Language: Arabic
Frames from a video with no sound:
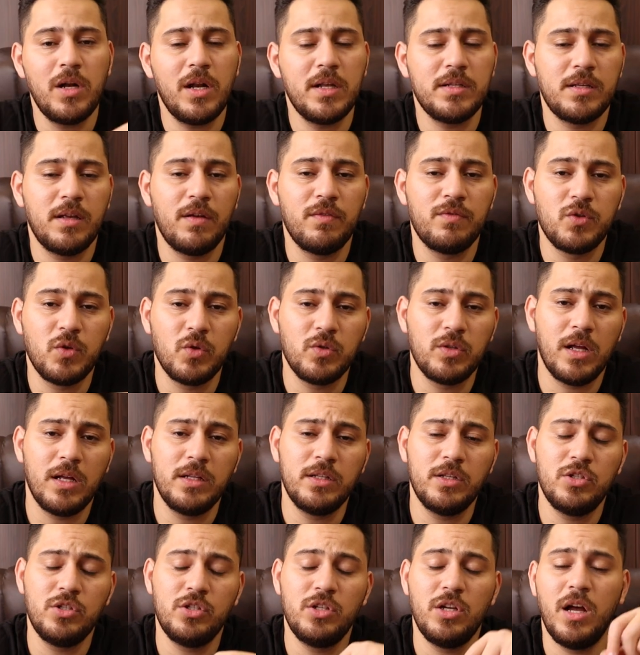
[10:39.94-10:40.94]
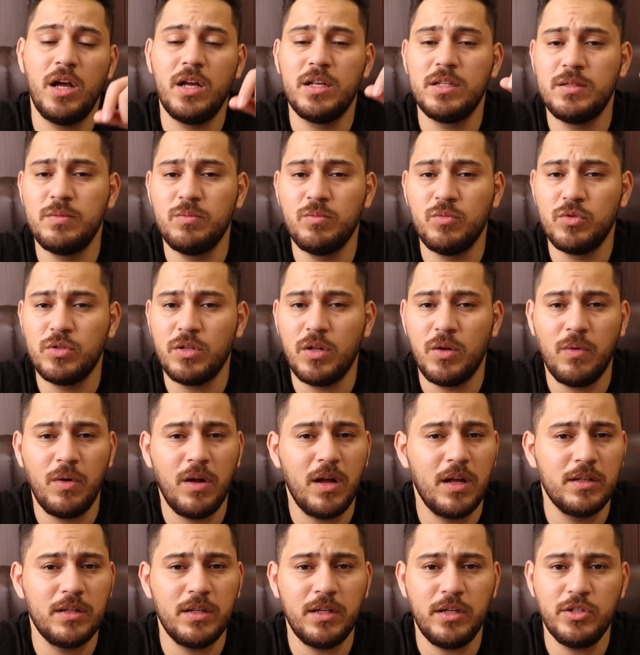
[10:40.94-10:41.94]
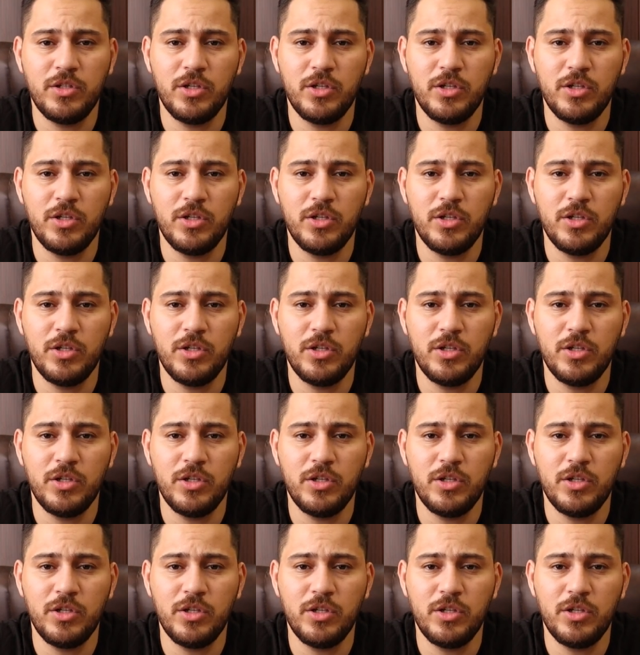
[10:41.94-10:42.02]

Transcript: وللاسف صوت هذا الجهاز متواضع